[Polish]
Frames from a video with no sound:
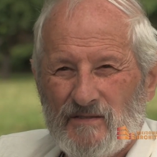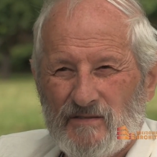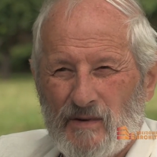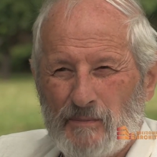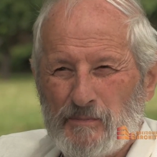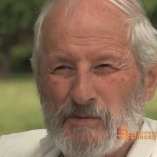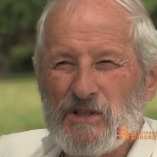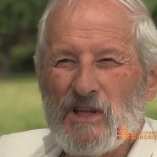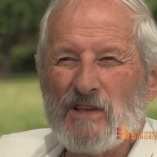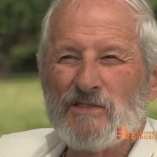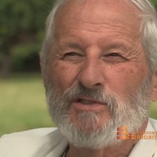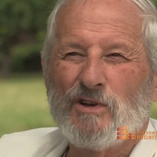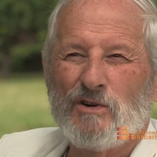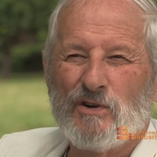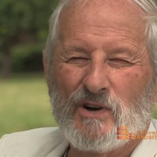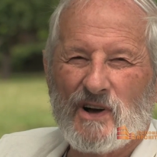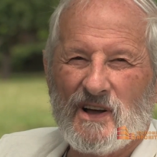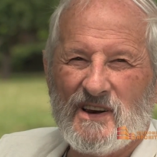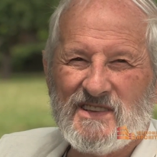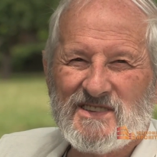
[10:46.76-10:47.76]
Wepchnięto
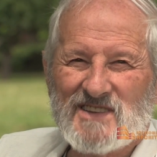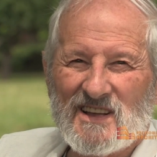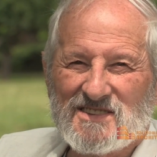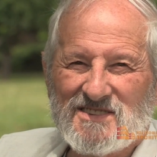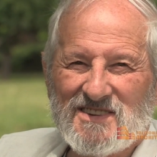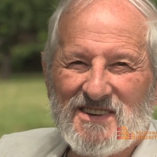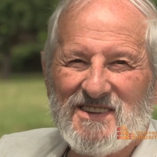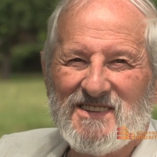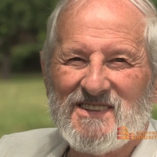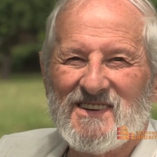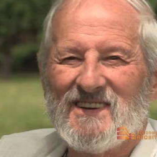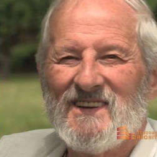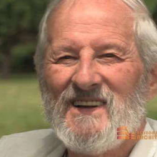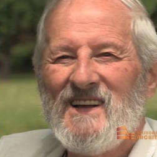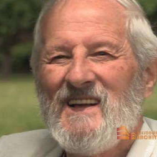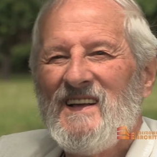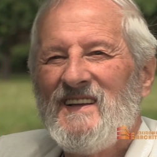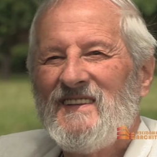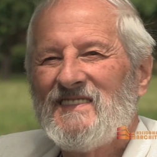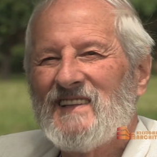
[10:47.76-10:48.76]
lokalizacyjnie.
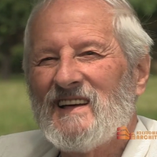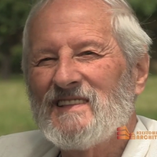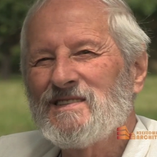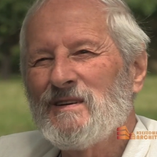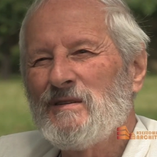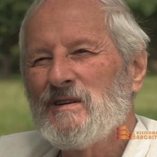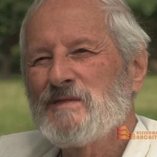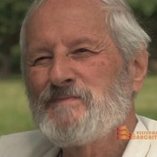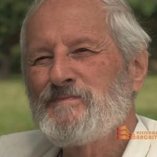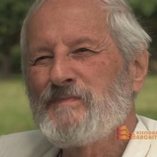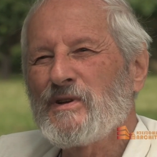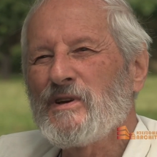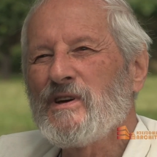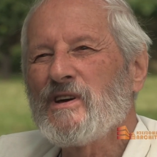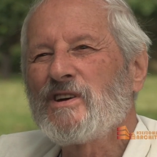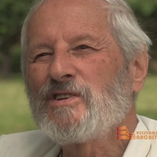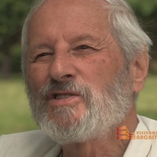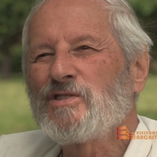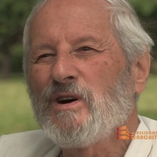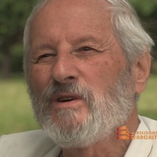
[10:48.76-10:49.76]
Natomiast
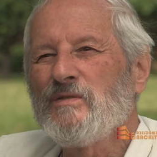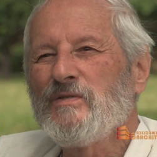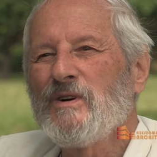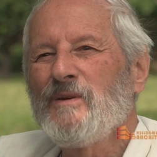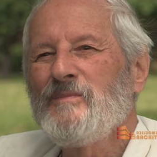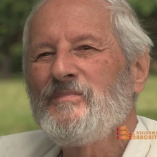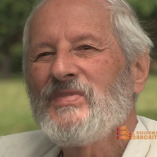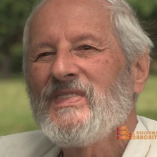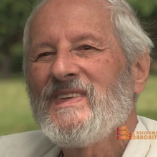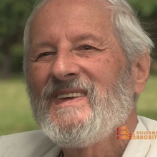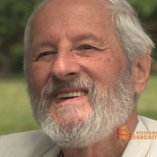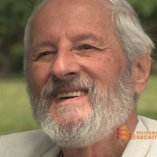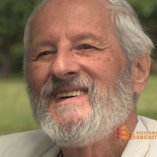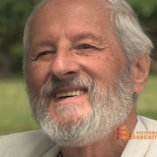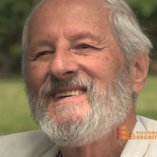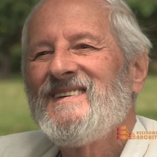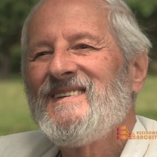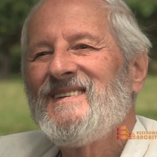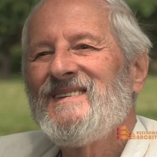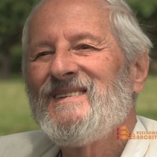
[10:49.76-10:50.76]
projektowo
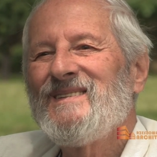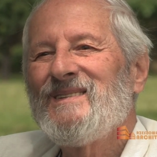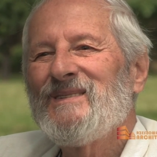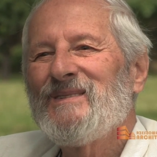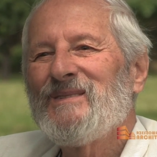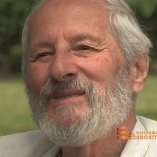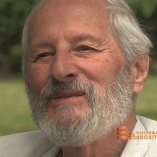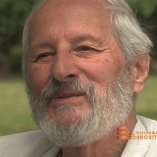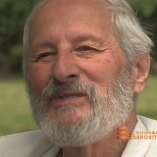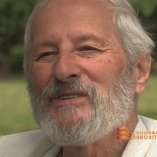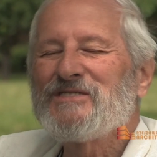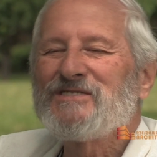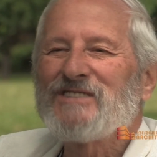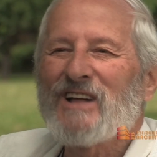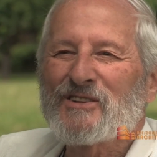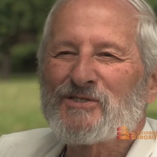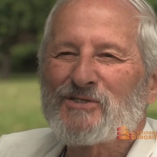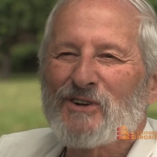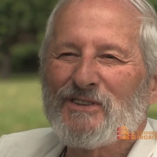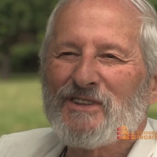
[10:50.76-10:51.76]
y,
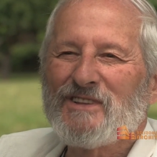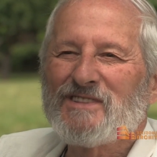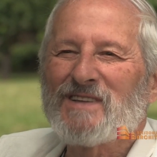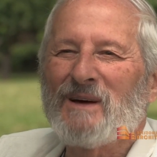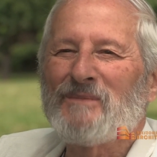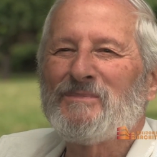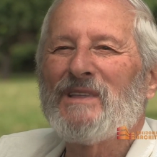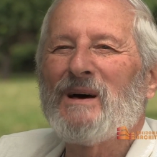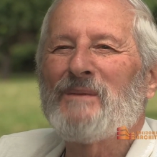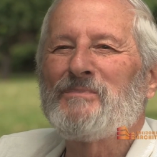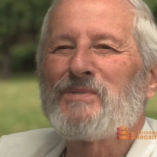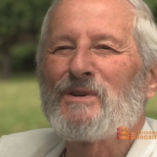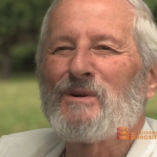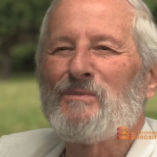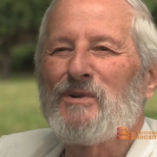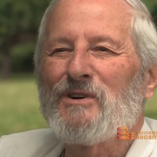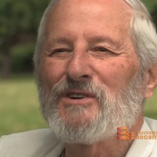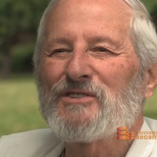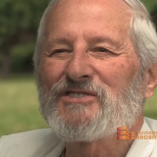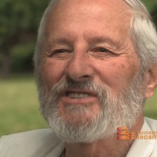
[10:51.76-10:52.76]
wyznaczony tam na
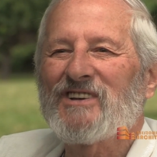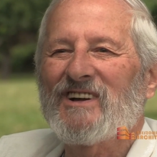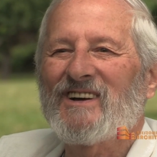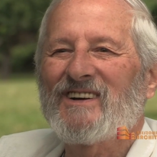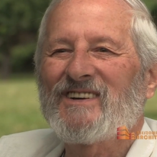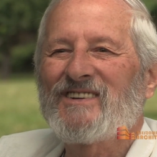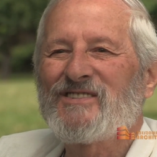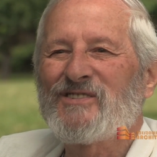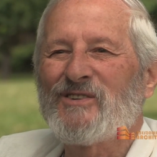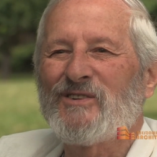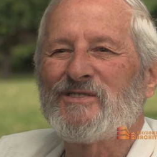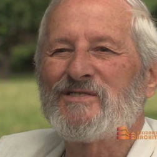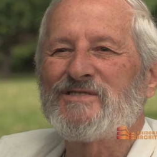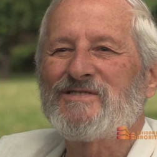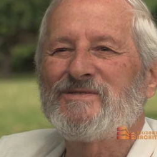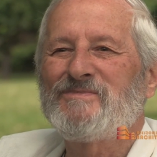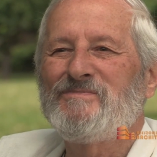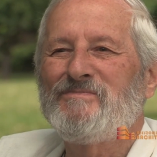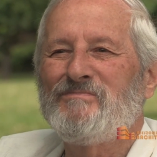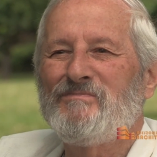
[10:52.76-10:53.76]
proboszcza
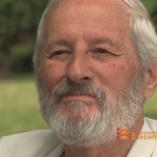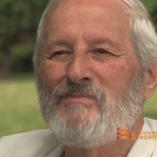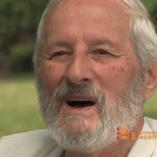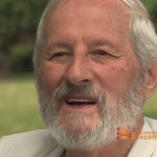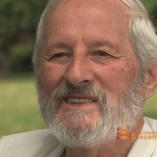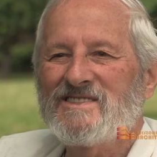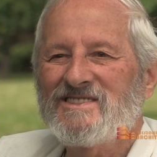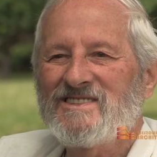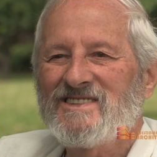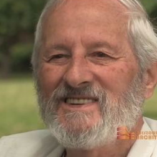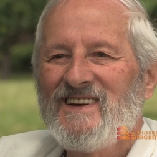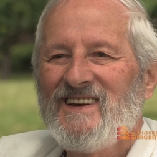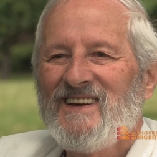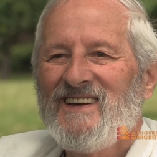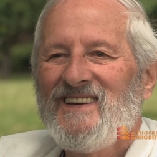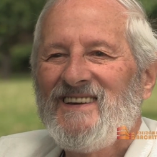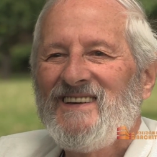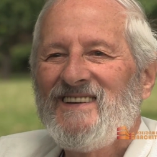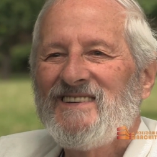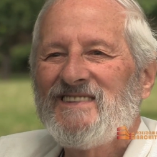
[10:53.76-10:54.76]
ksiądz Mac
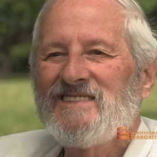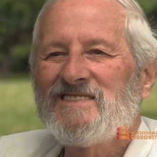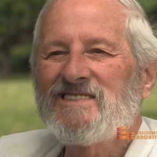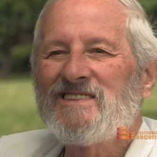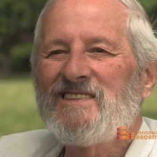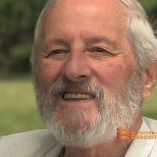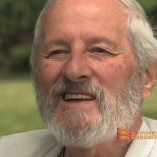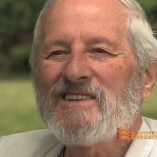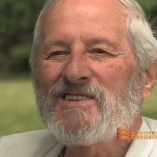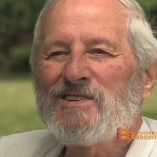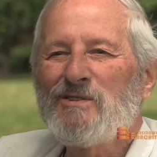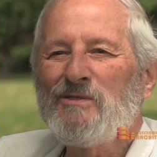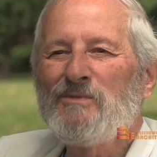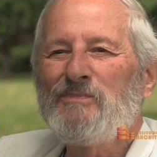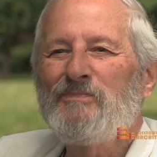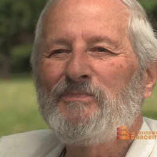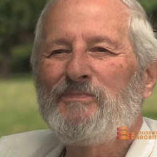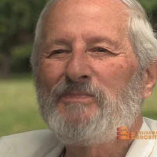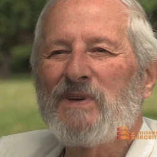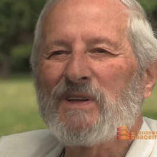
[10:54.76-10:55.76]
zlecił
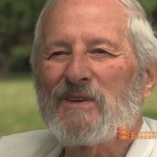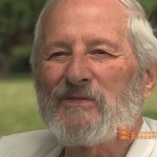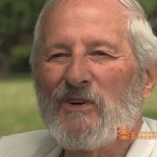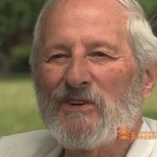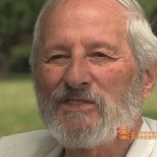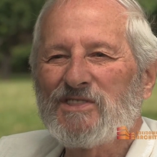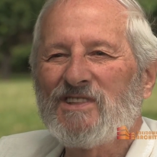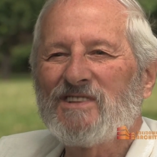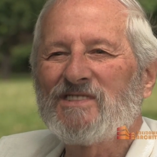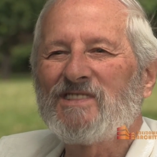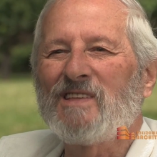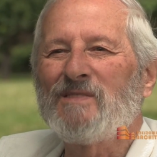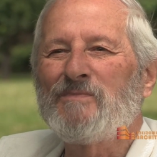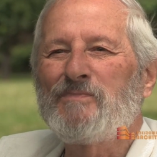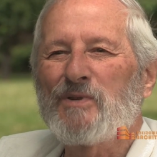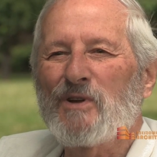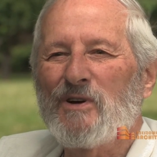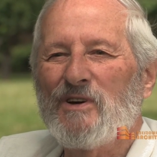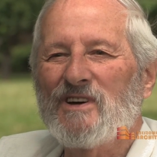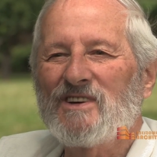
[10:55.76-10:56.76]
pierwotnie ten
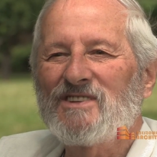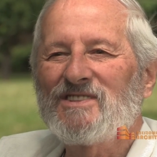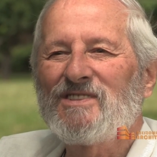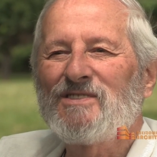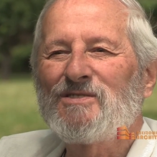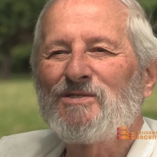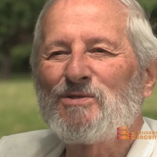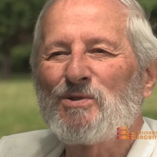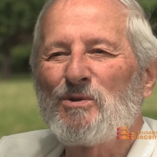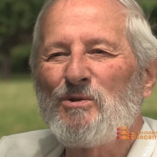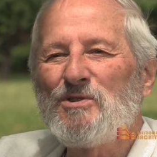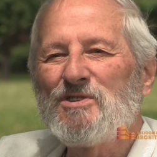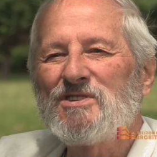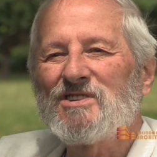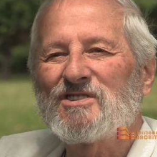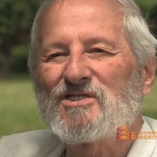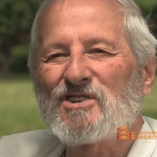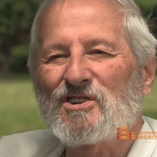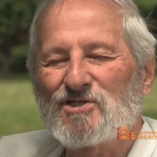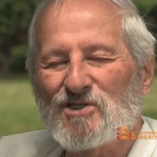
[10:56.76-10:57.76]
projekt
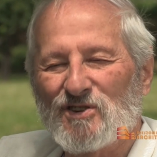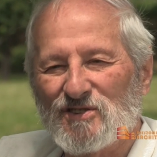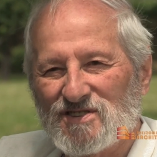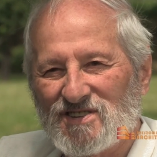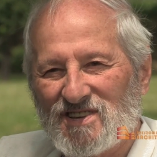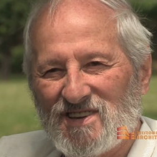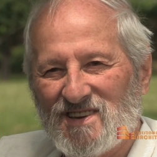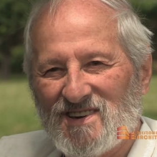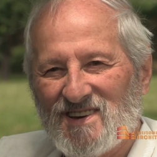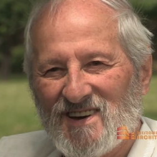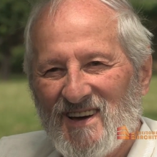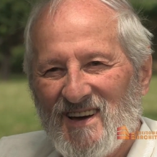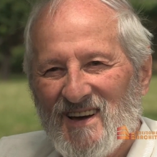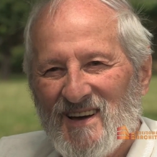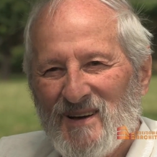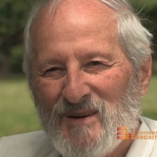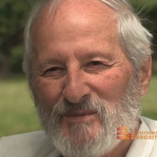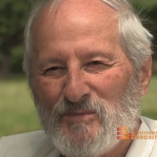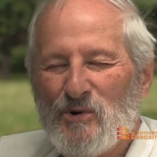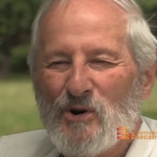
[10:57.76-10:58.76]
Trójce Rzeszowskich
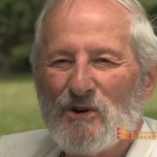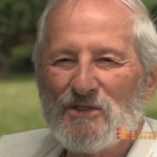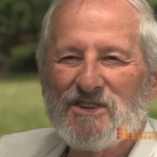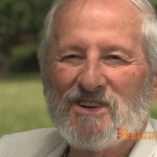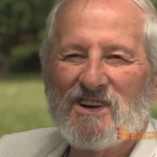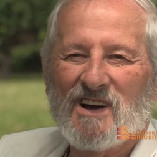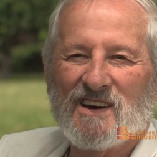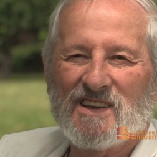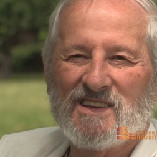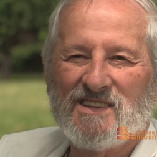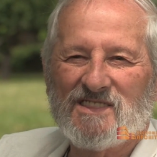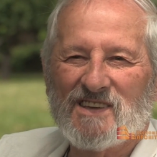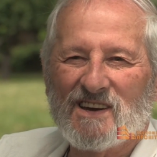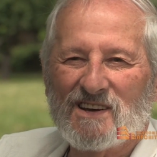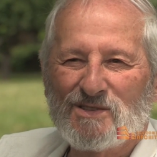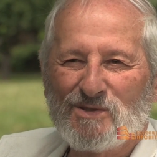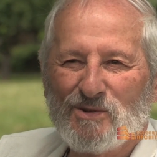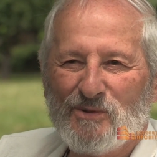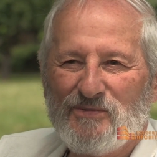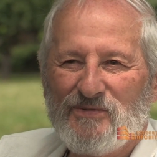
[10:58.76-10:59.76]
młodych
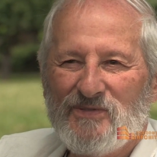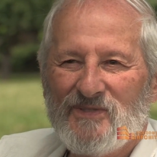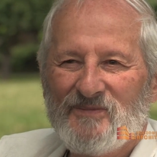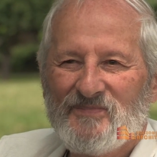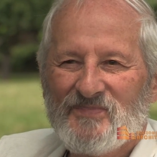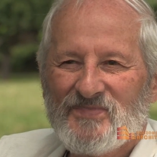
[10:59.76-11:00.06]
architektów,